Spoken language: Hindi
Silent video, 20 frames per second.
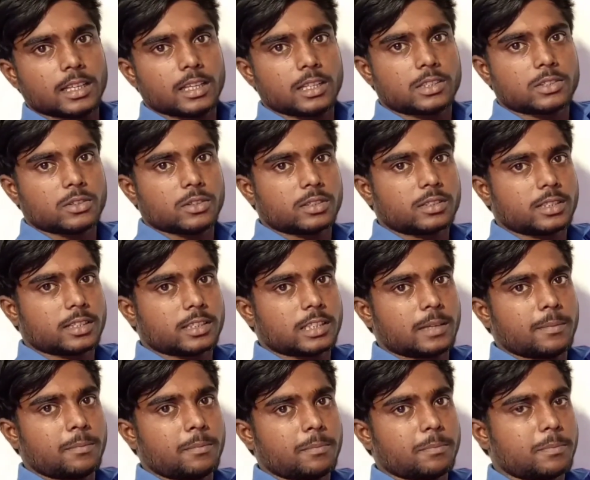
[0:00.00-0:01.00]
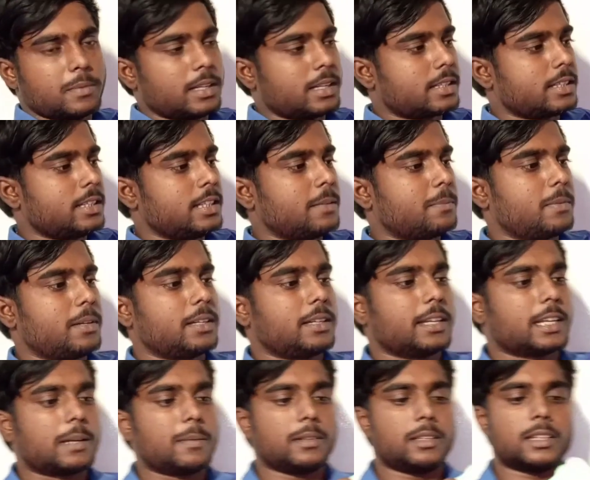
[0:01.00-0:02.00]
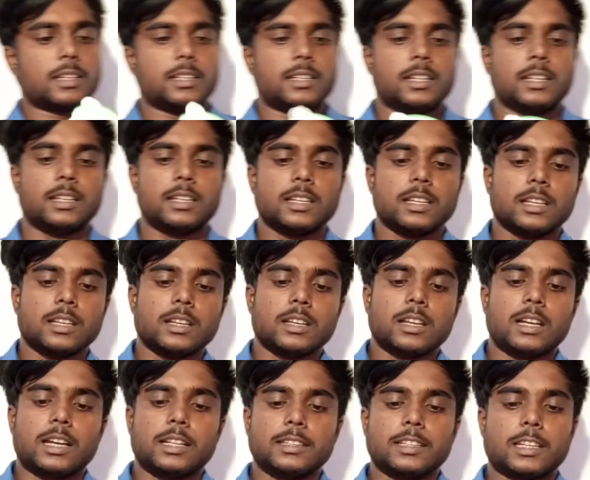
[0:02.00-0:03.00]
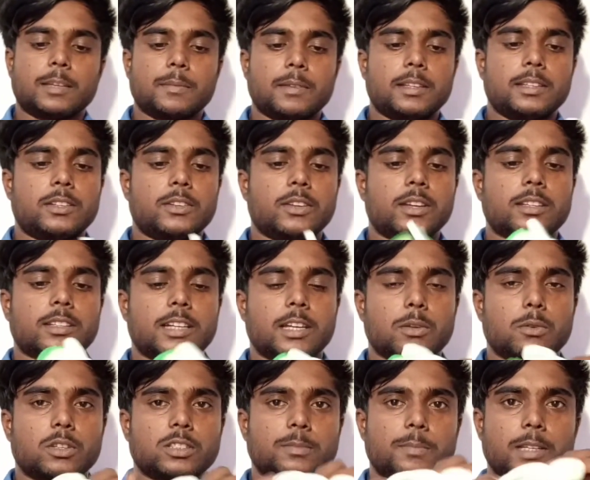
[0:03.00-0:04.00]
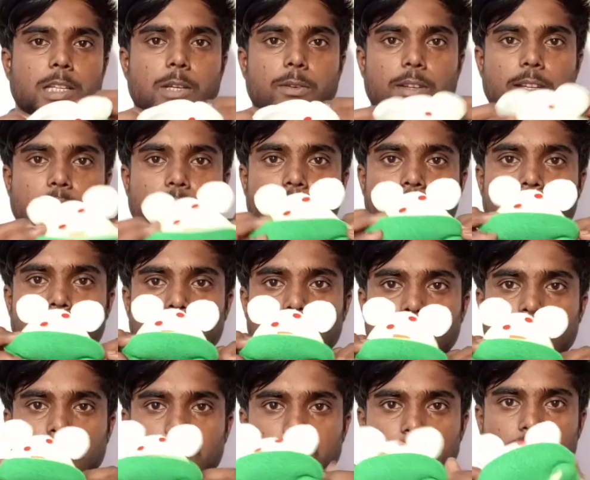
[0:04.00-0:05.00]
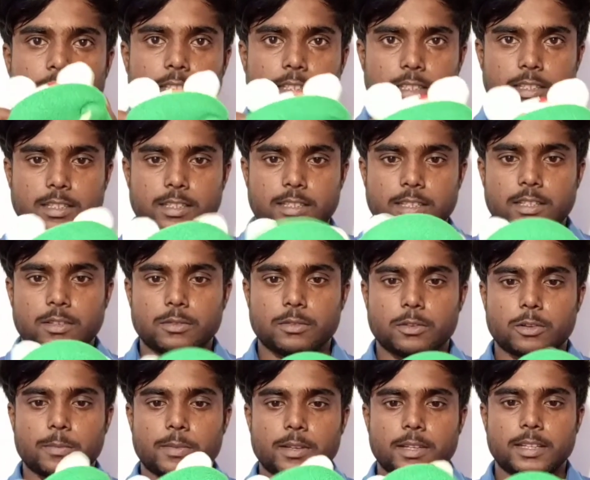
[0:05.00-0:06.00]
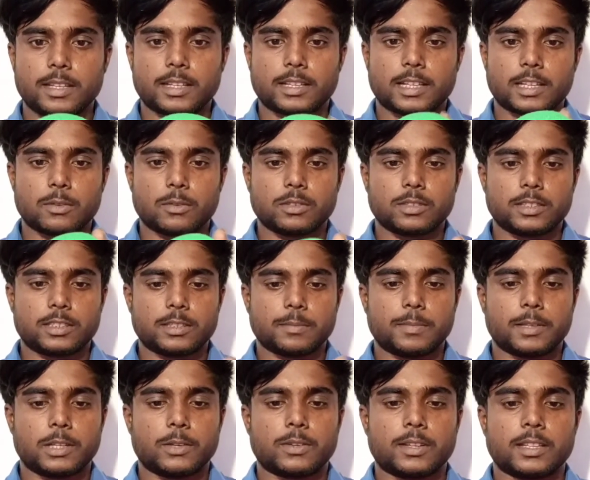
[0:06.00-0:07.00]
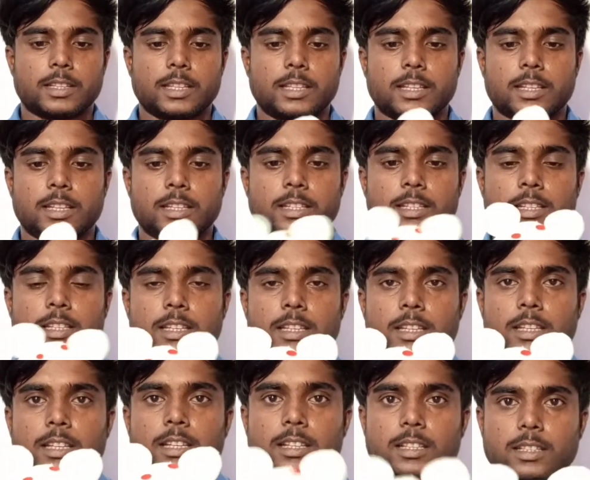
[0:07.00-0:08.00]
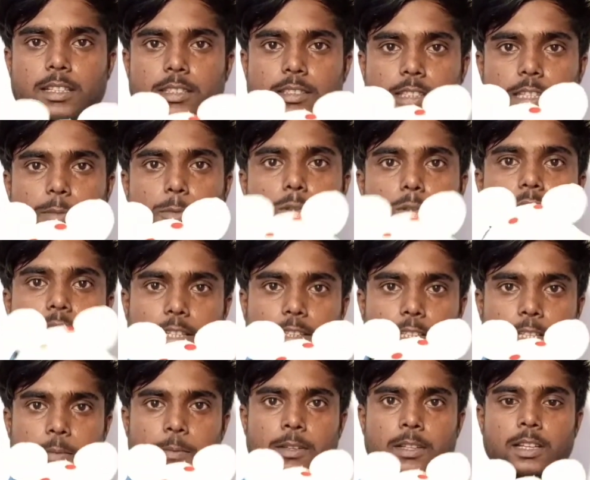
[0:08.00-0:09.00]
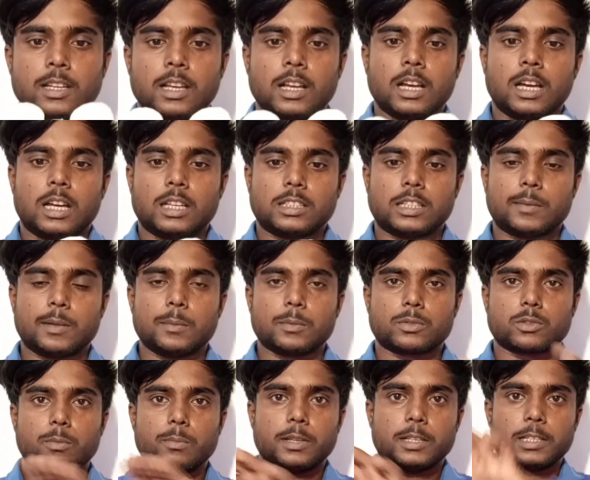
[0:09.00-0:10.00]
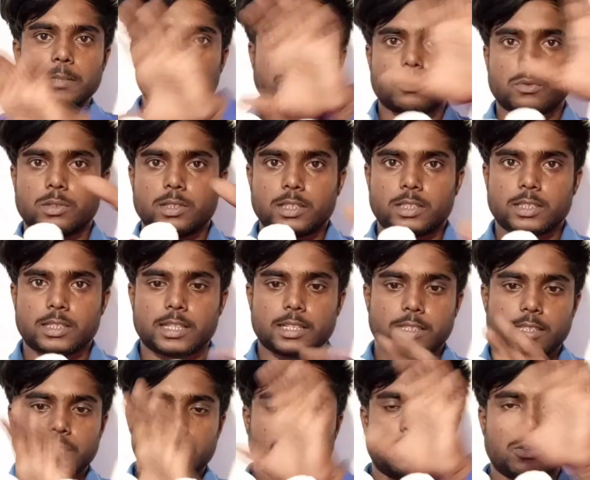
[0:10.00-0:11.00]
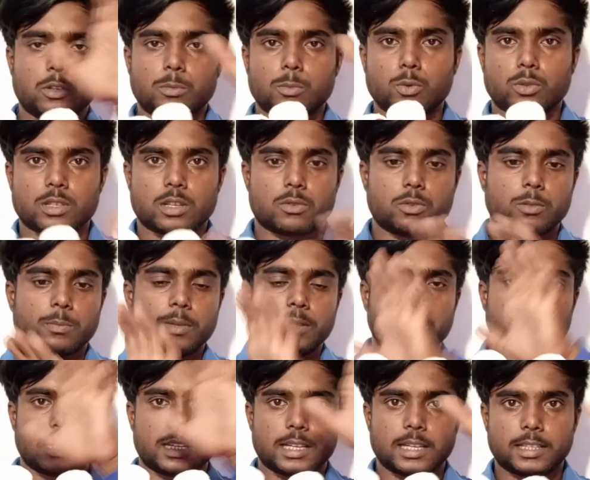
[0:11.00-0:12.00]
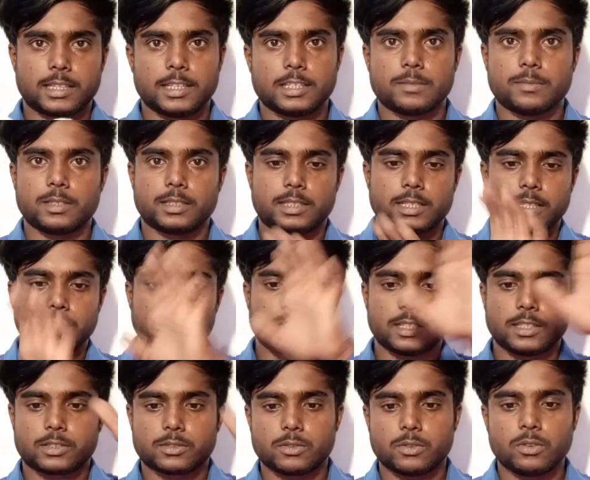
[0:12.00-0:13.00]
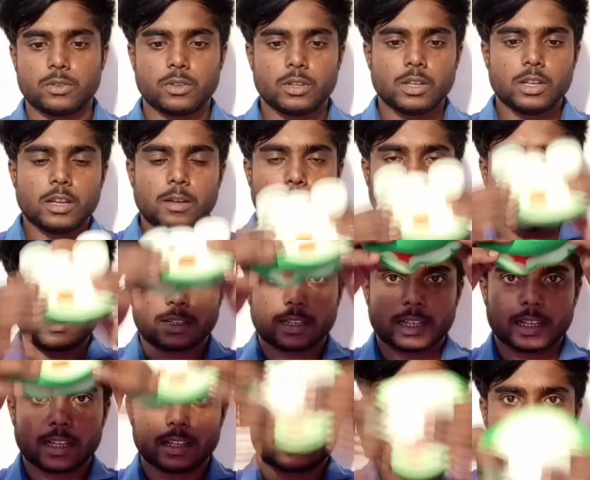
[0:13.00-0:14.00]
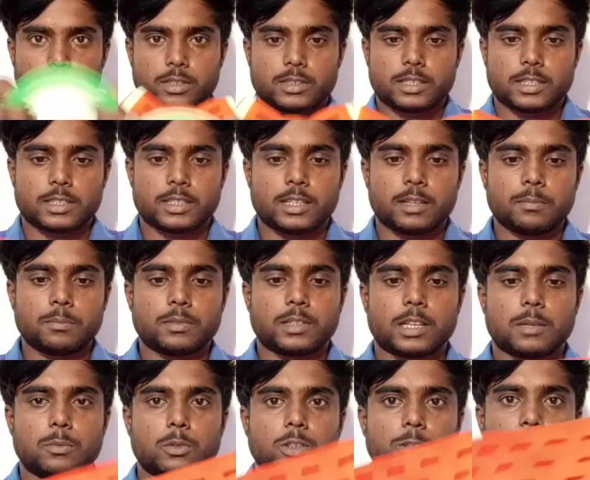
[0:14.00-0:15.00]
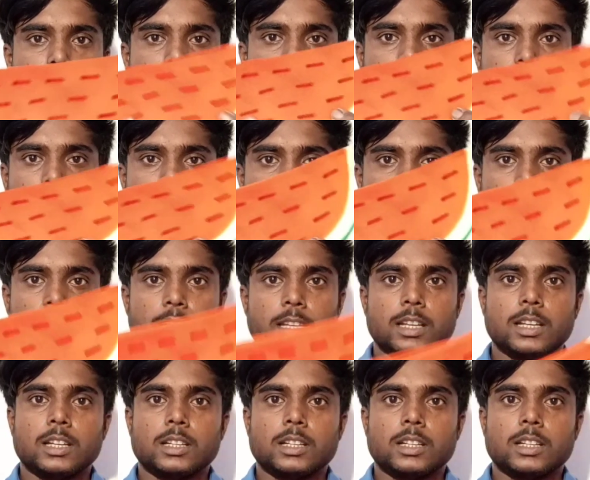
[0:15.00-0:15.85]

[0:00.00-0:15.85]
इसको इस तरह से हम पलट लिए पलटने के बाद देख लीजिए अंदर में ही जो है खरगोश बना हुआ रहता है देख लीजिए ऐसे नॉर्मली ये खरगोश ऐसे बना हुआ रहता है देख लीजिए इस तरबूज के अंदर में और जब हम उसको मैजिक में कुछ ऐसे करते हैं झूठ मूठ का कुछ मंत्र लगाते हैं इसमें इस तरह से इसको पलटा के इसको इस तरह से हम तरबूज बना देते हैं